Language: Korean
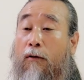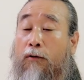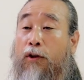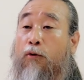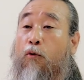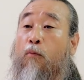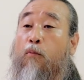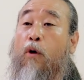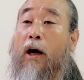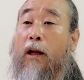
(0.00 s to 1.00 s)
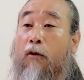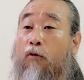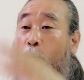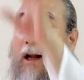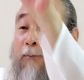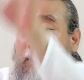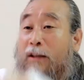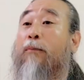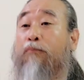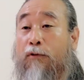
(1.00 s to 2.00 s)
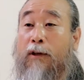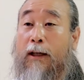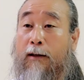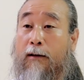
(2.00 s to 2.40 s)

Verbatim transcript: 네 공부하라고 활 뺏어 본 거라.